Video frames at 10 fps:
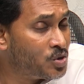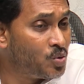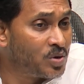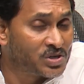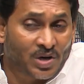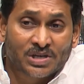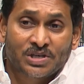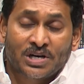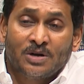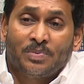సో ఒక
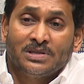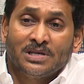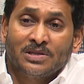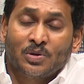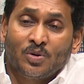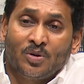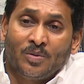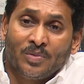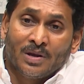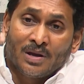స్ట్రక్చర్డ్ పద్ధతిలో
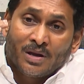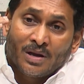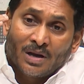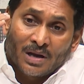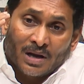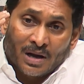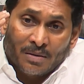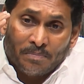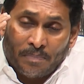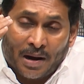
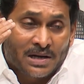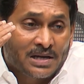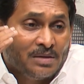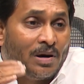పార్టీ